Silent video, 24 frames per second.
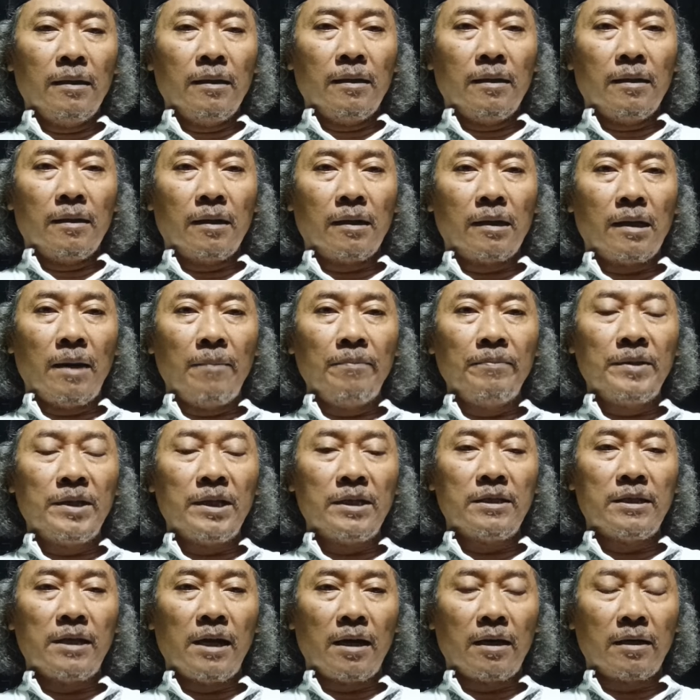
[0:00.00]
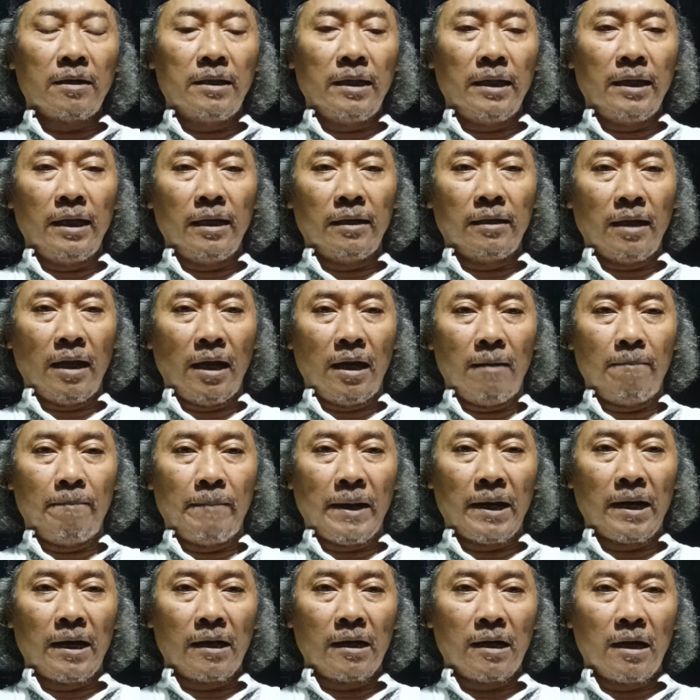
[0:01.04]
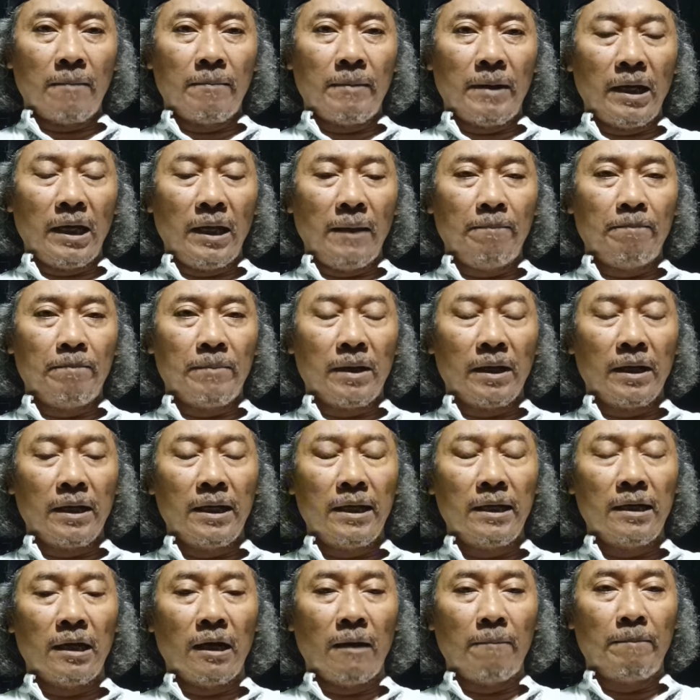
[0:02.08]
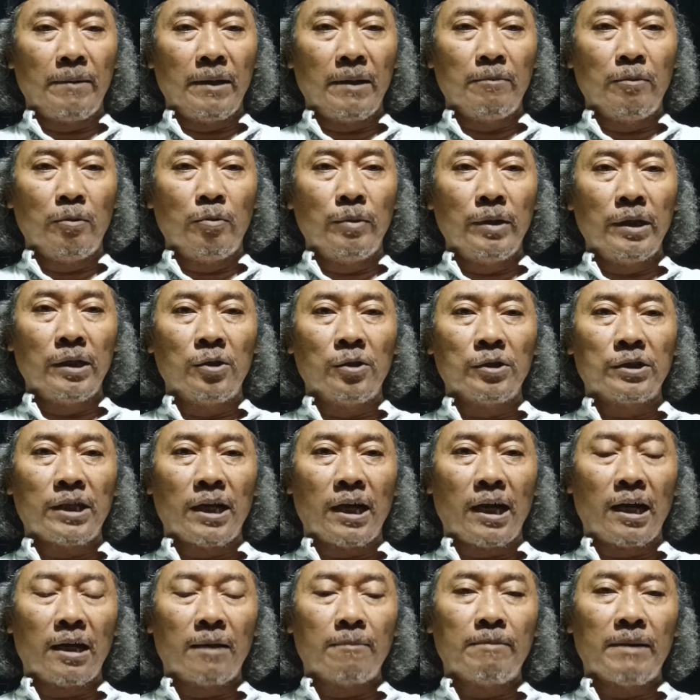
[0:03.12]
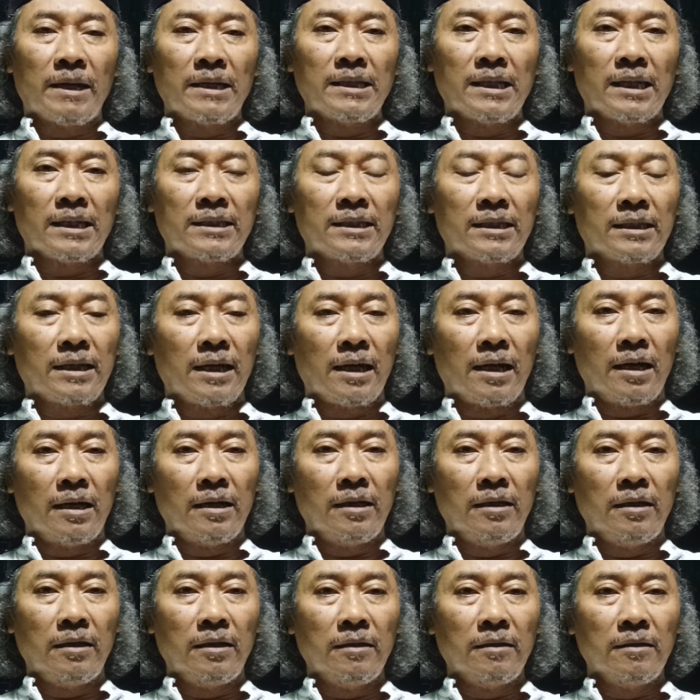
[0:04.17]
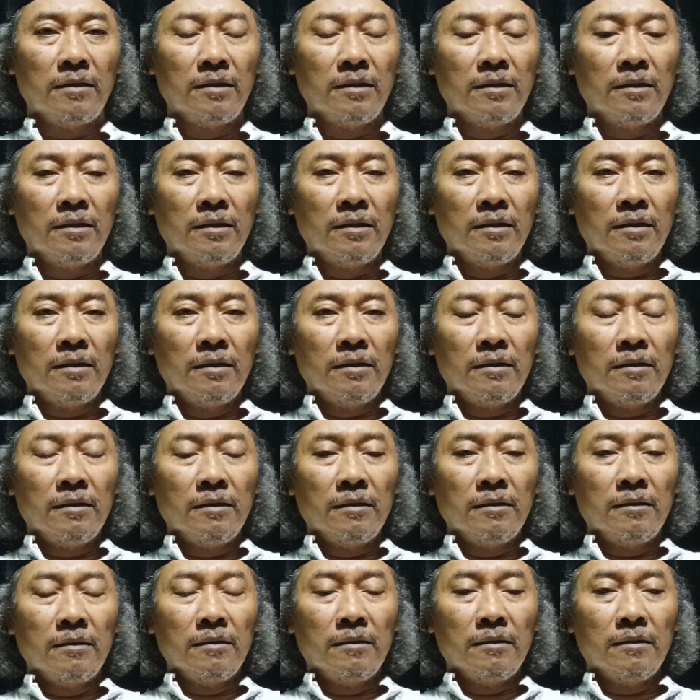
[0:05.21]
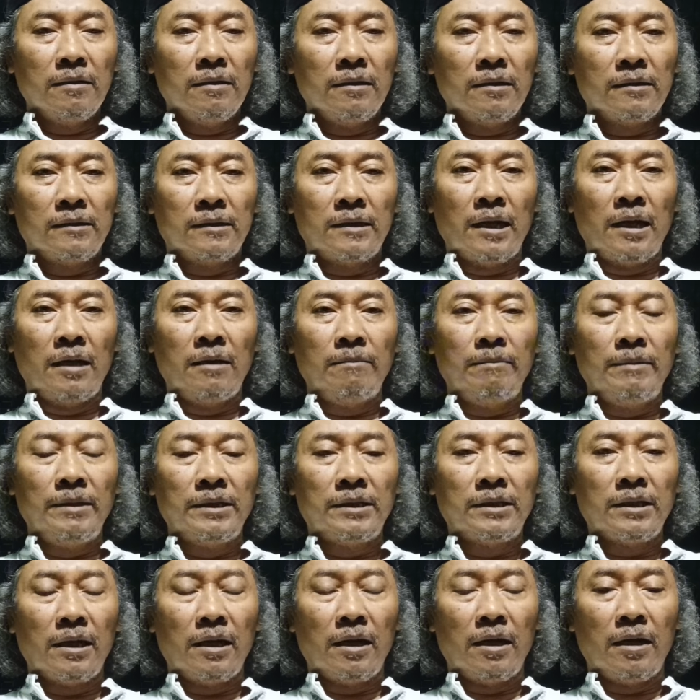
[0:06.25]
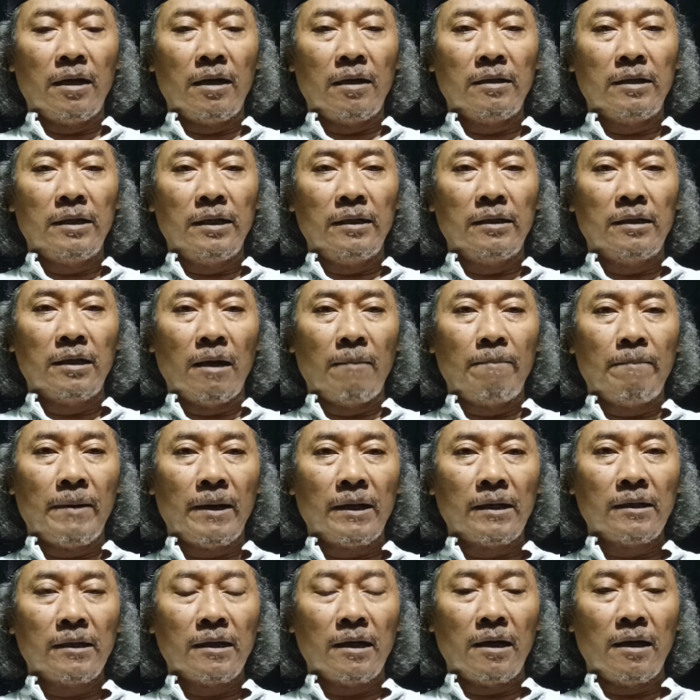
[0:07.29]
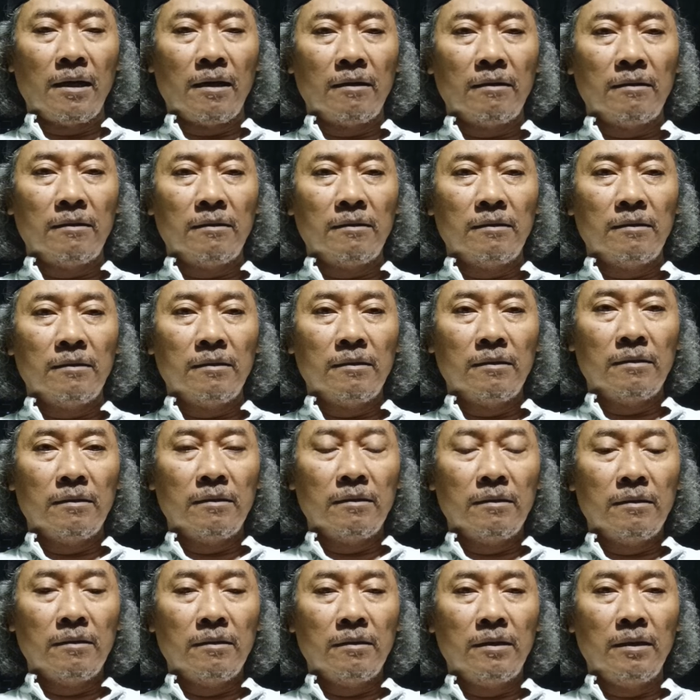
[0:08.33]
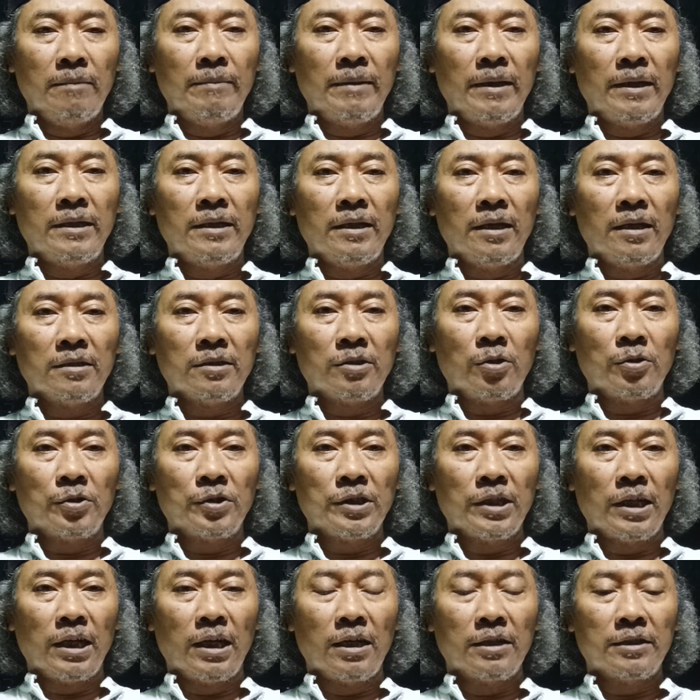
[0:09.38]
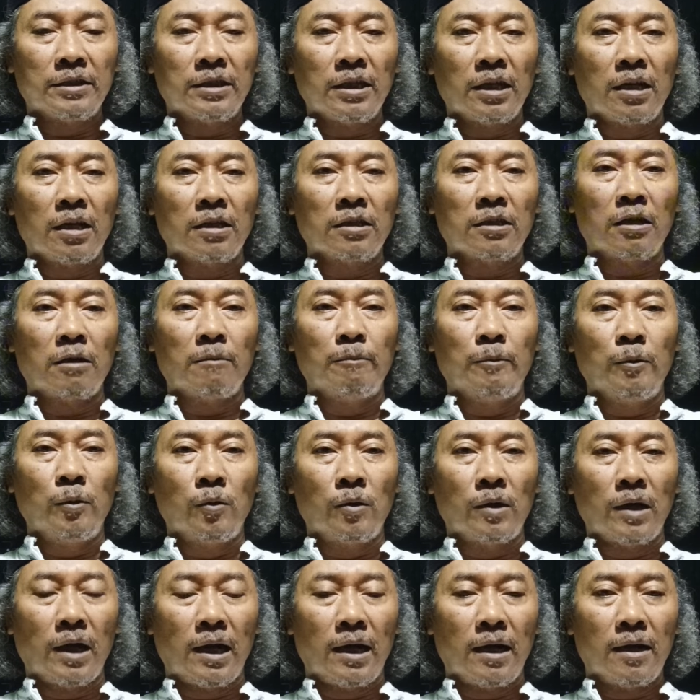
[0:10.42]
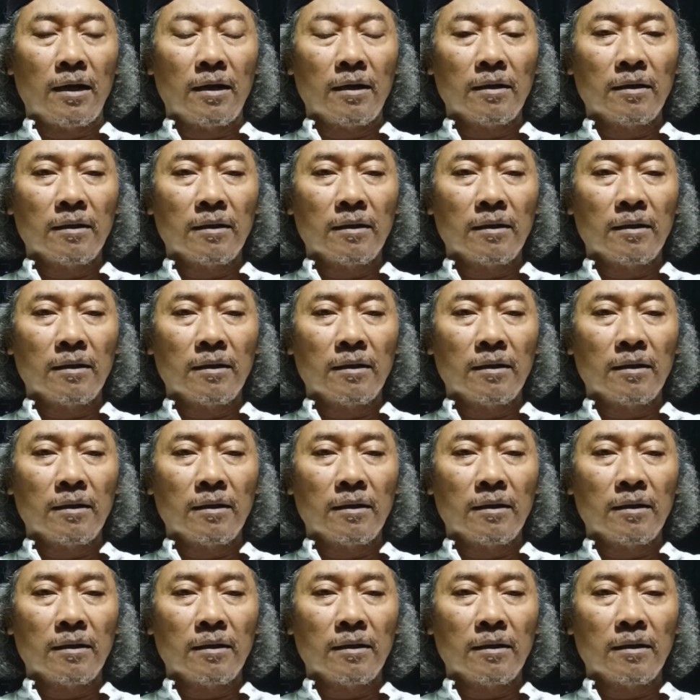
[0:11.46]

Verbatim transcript: Rekam jejak digital para kabaib menghina pribumi itu sangat banyak sekali dan bisa didapatkan di media sosial secara terbuka.